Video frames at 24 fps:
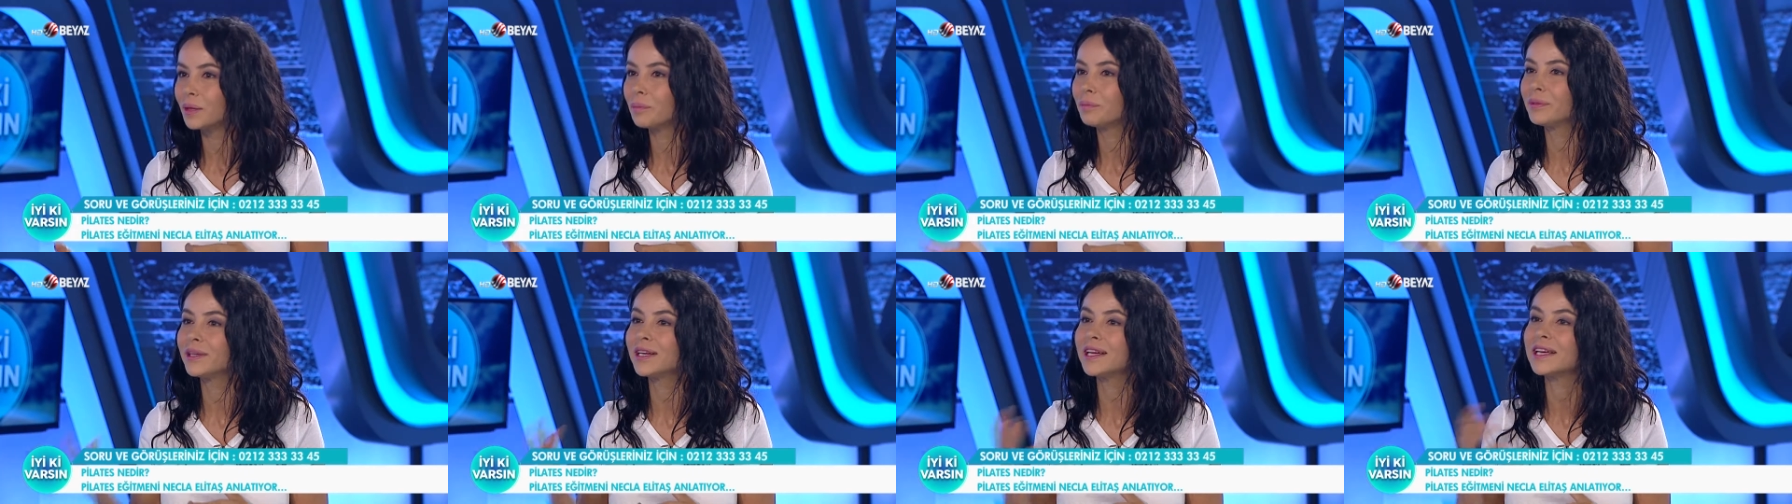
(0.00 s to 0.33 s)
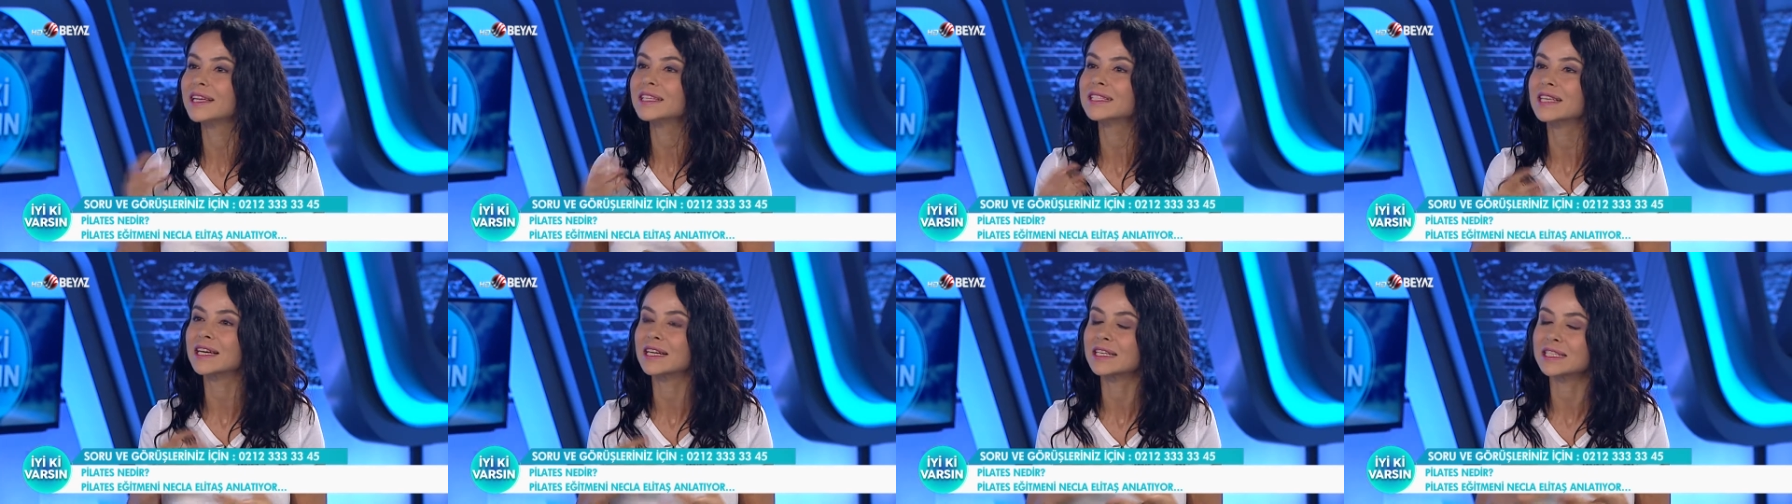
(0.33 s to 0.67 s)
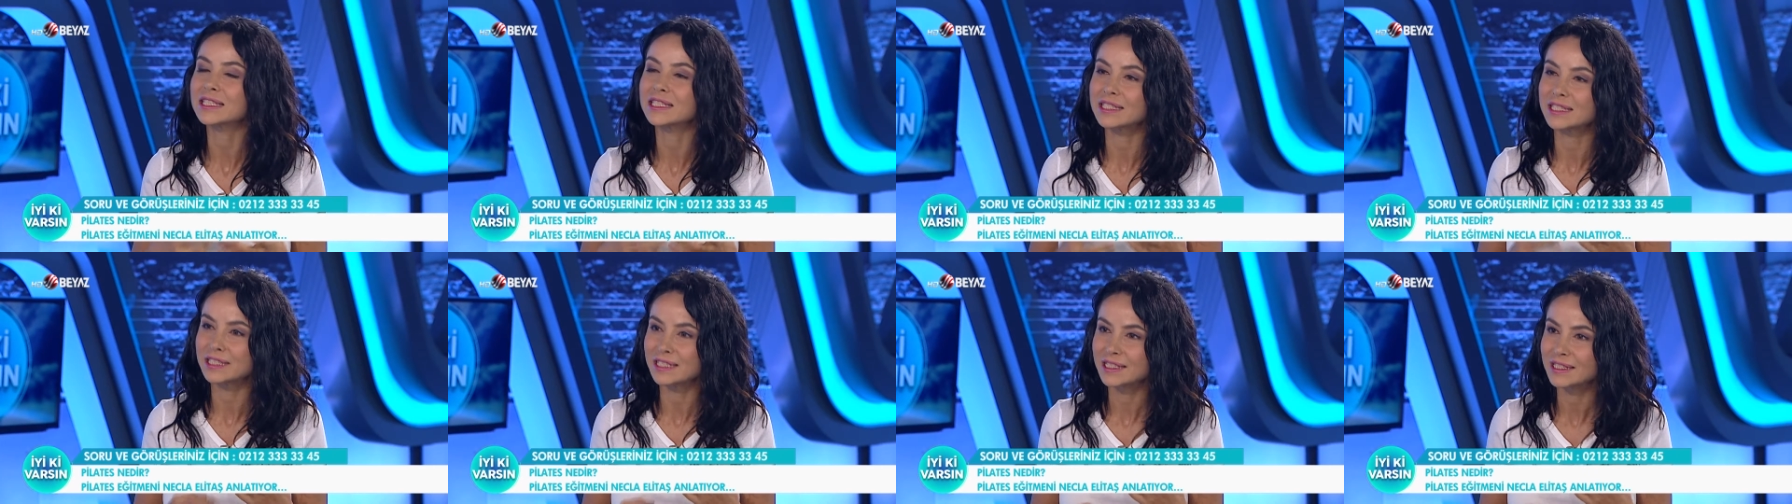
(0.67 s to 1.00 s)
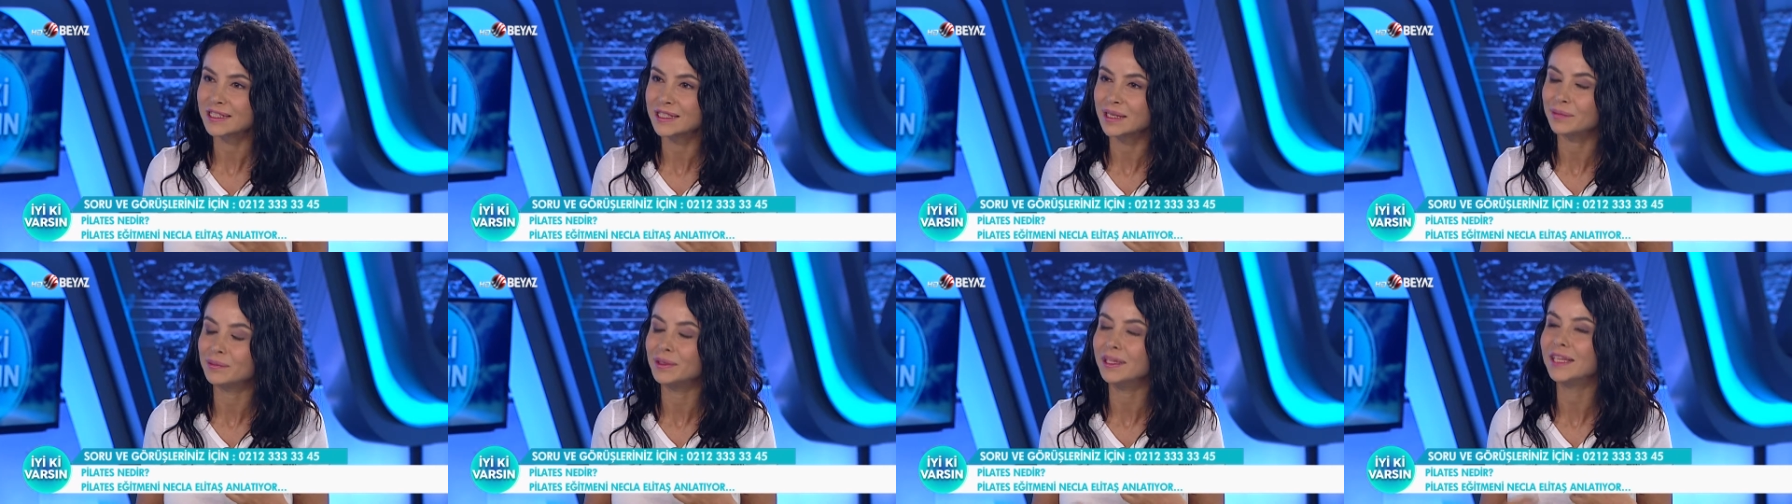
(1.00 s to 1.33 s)
bir egzersiz
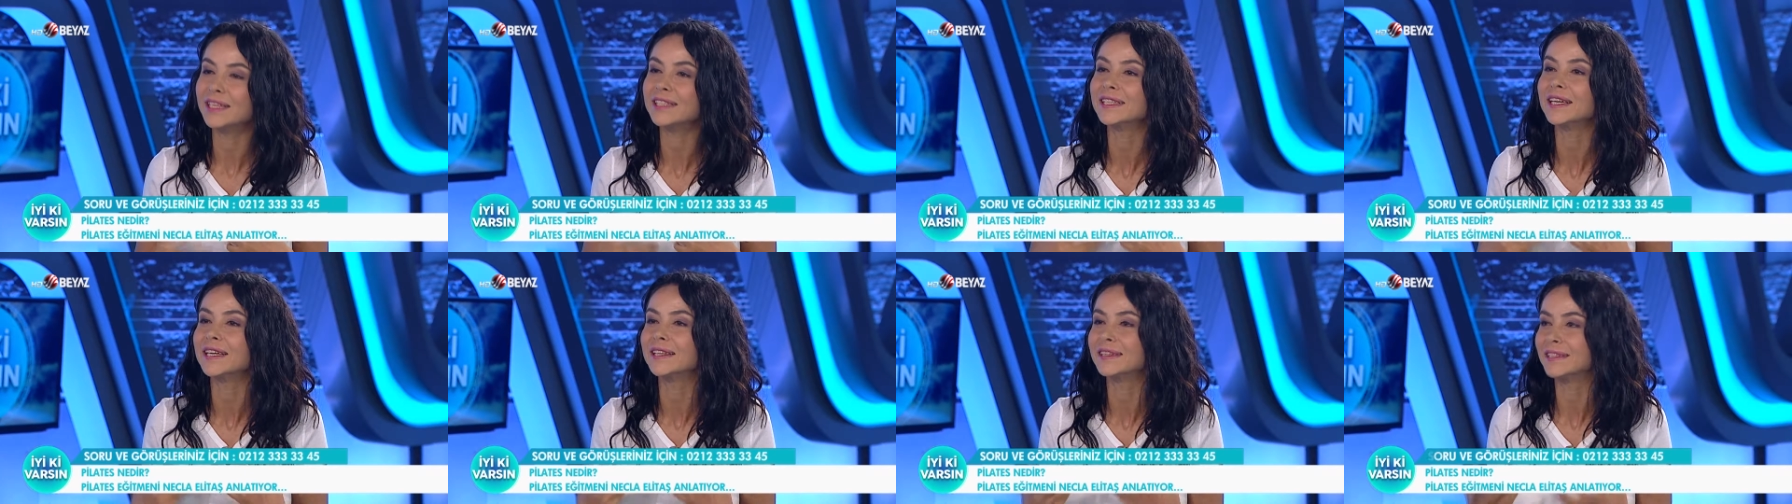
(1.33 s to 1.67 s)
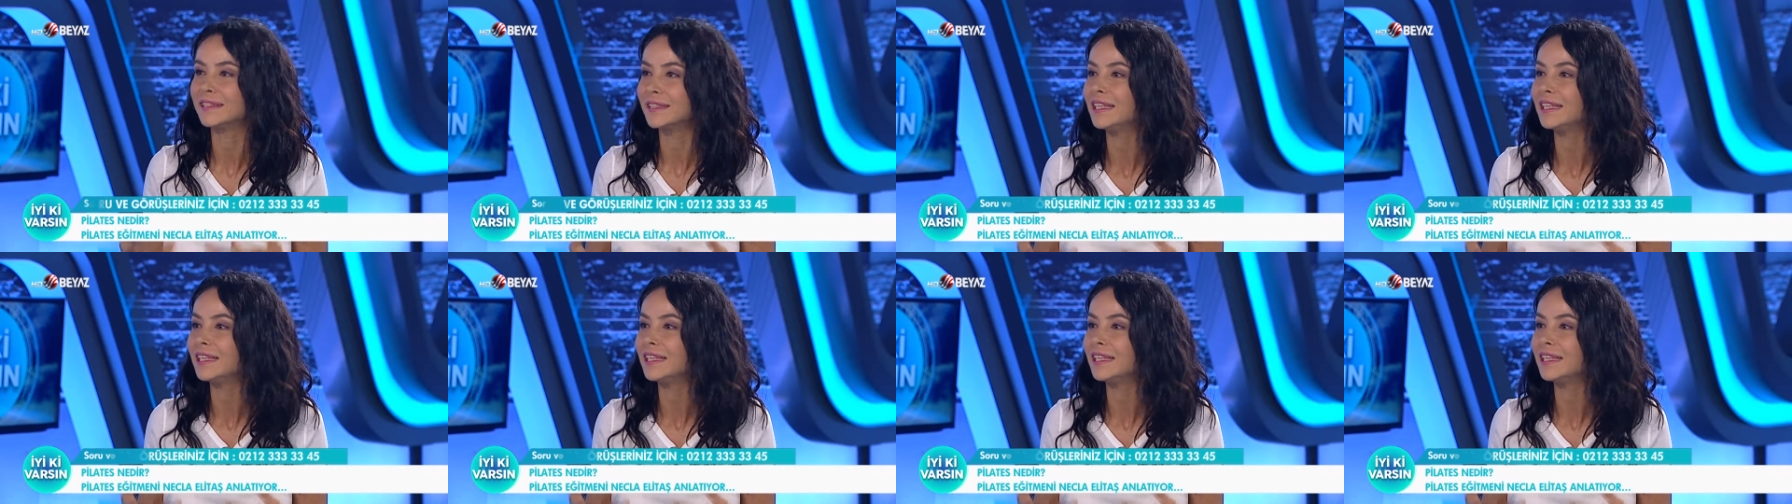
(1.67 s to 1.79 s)
sistemiyle kendini